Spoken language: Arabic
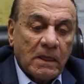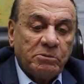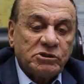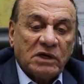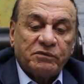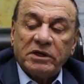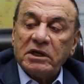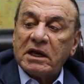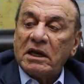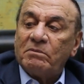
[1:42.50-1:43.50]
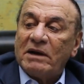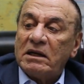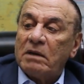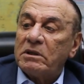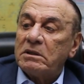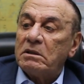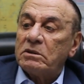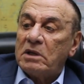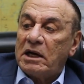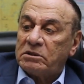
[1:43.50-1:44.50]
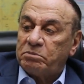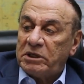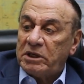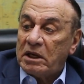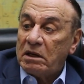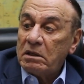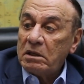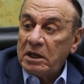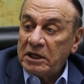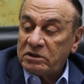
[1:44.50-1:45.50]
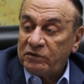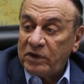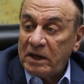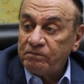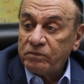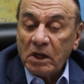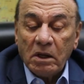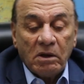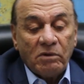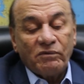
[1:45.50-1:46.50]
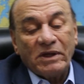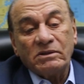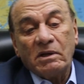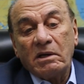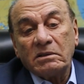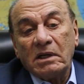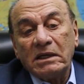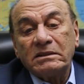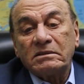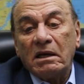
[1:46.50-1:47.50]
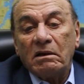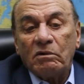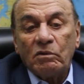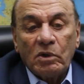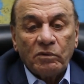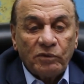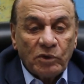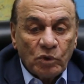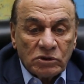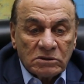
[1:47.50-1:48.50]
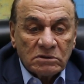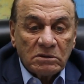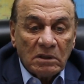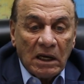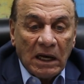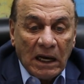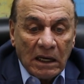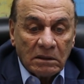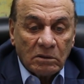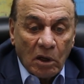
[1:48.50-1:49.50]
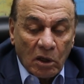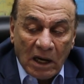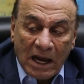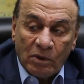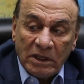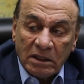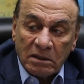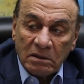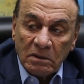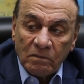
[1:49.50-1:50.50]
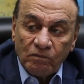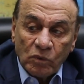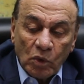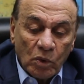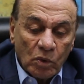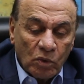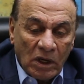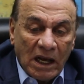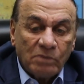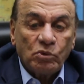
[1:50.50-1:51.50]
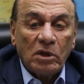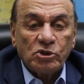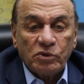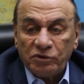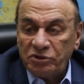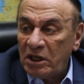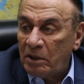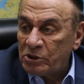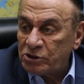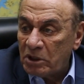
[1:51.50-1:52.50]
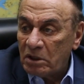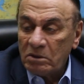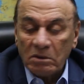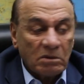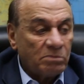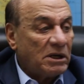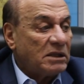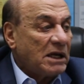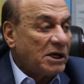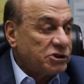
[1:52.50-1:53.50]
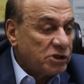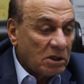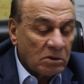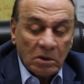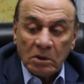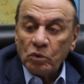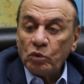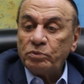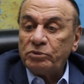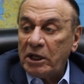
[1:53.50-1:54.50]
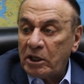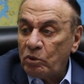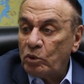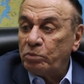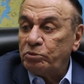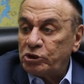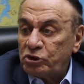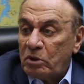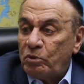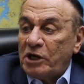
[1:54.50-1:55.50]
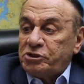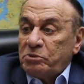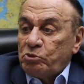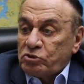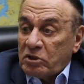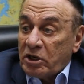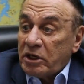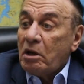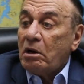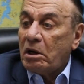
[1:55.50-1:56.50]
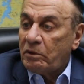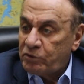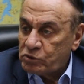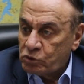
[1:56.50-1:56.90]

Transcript: مش عارفين نتكلم على اليمن اللي ضاعت مننا انت فاهم فالنهارده انت في وسط نار حواليك والحمد لله شوف الدنيا ماشيه بلد عايشه وبناكل وبنشرب وعايشين مستقرين اه في